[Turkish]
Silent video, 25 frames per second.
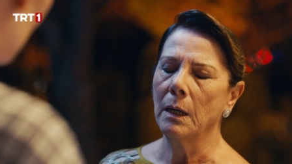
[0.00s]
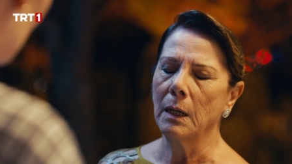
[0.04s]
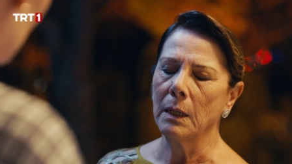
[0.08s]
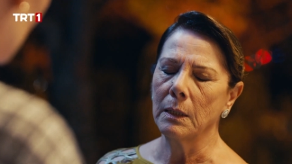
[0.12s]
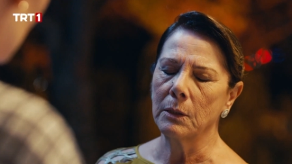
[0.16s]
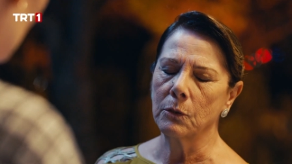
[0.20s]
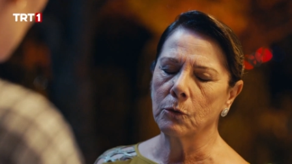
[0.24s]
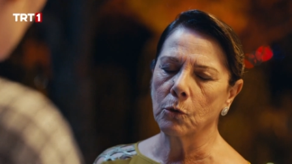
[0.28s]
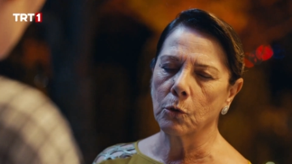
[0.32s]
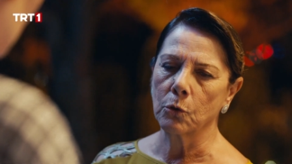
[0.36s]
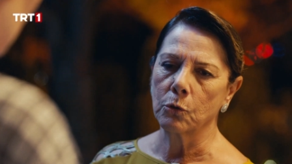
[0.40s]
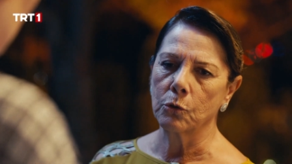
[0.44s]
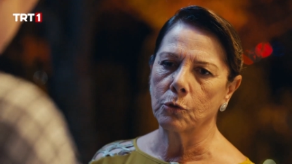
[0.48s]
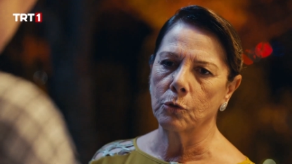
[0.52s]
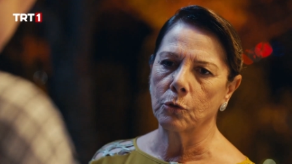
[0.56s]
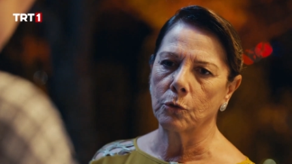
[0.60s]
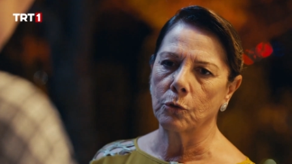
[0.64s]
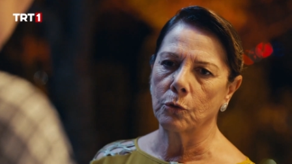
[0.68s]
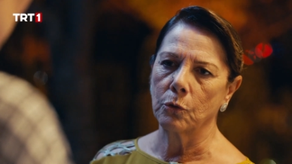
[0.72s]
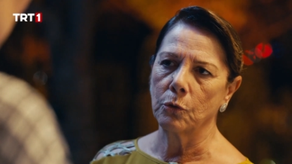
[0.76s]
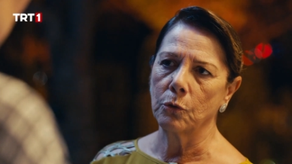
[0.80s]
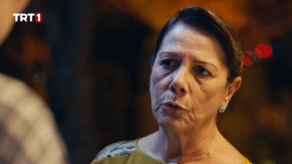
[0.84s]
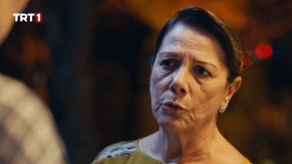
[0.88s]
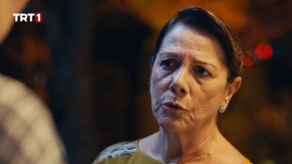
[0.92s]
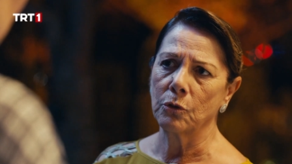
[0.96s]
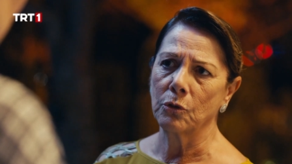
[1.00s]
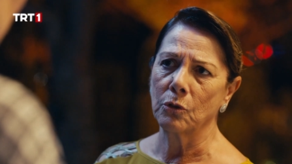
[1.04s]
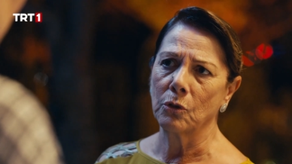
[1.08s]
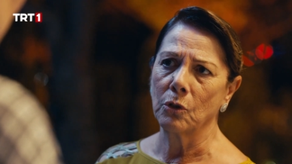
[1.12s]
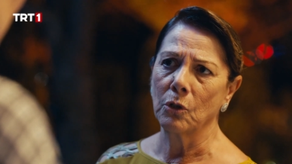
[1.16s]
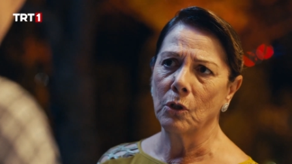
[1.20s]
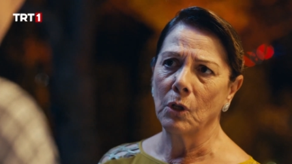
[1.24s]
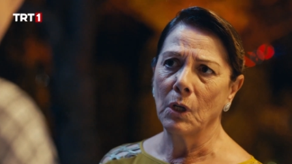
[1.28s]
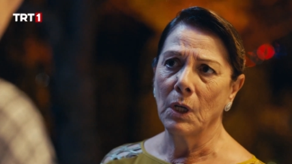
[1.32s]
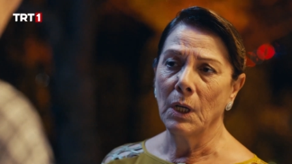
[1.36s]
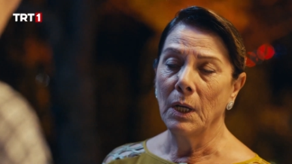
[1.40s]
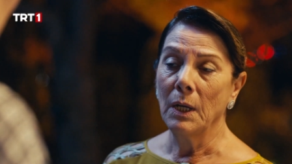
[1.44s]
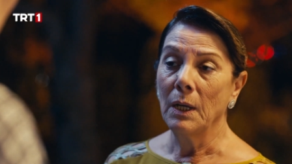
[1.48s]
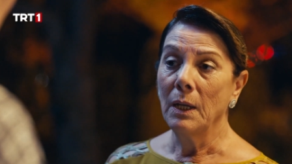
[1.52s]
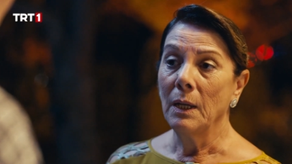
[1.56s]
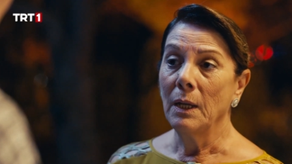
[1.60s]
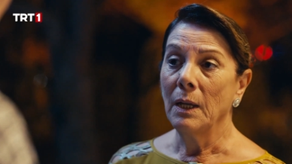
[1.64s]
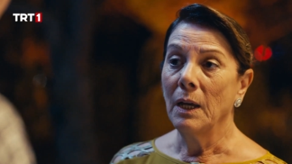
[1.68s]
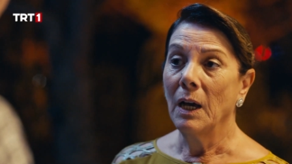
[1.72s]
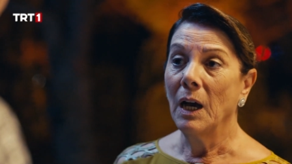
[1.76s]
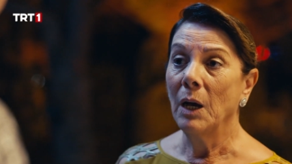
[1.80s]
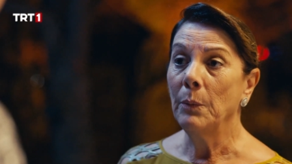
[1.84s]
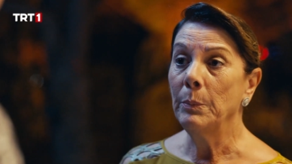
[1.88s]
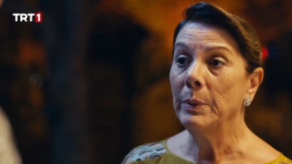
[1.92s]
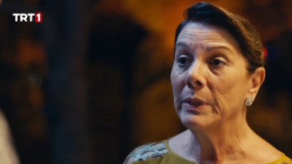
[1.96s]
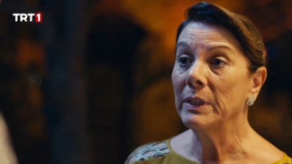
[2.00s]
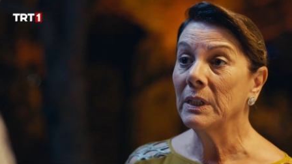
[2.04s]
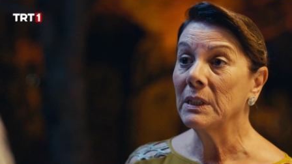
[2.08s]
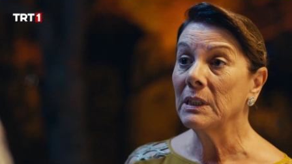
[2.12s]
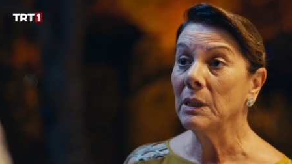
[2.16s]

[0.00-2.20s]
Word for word: Ay çok şükür. Haber